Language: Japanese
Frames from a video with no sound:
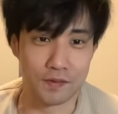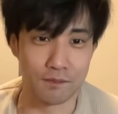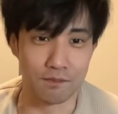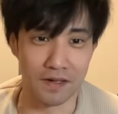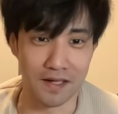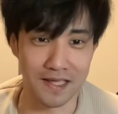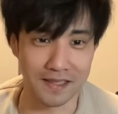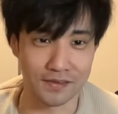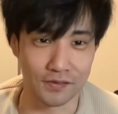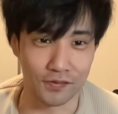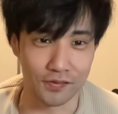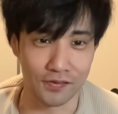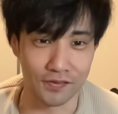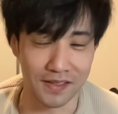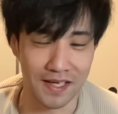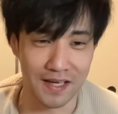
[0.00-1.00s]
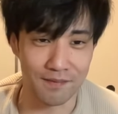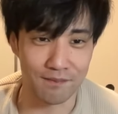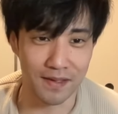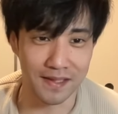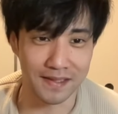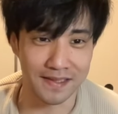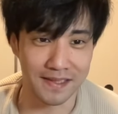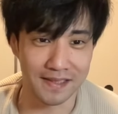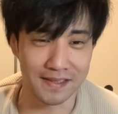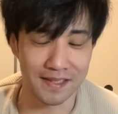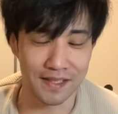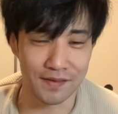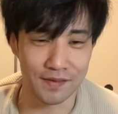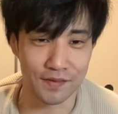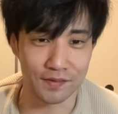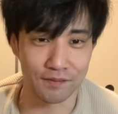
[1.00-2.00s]
バカっとるよな、
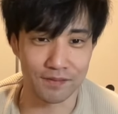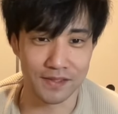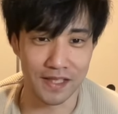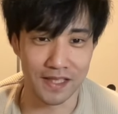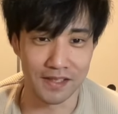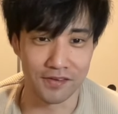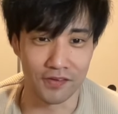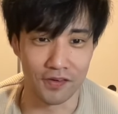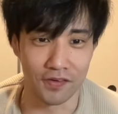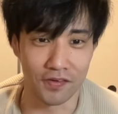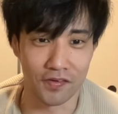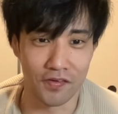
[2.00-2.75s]
バーテンダー黒飛さんよ。